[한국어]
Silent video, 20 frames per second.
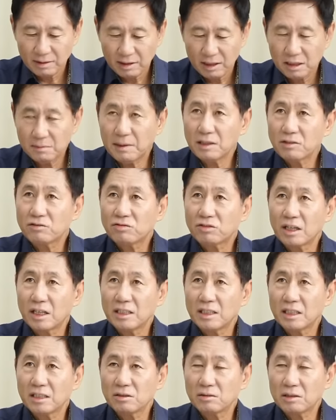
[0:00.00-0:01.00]

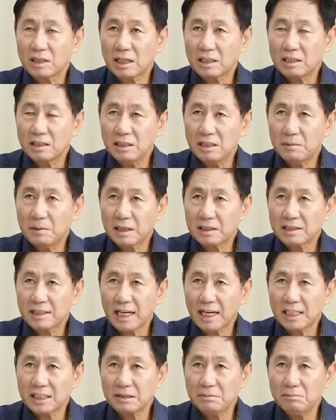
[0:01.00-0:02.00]
그만두란 얘기죠. 약
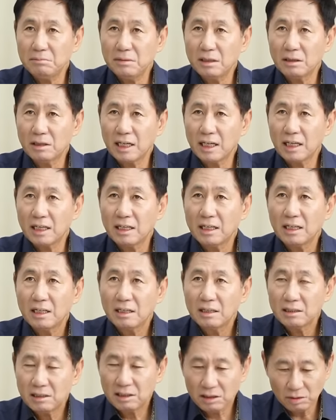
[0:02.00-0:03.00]
240명의
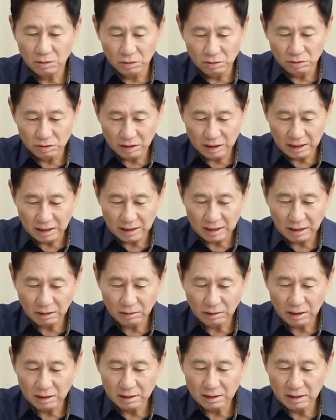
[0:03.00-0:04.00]
직원들이 있다고
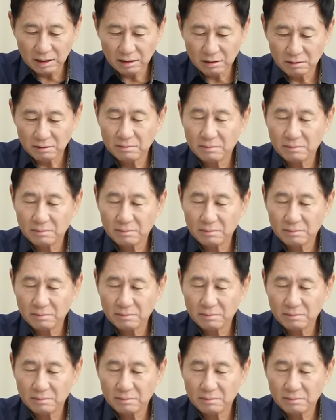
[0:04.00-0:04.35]
하는데요.